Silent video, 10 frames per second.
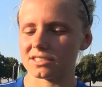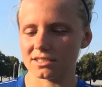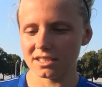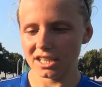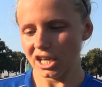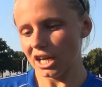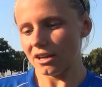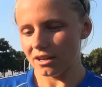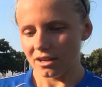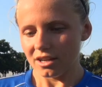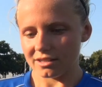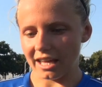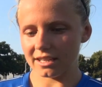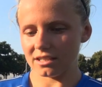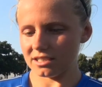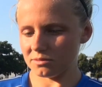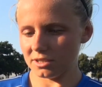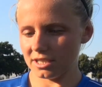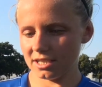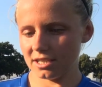Ich denke, dass
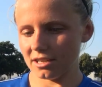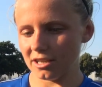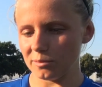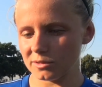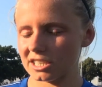mich ähm,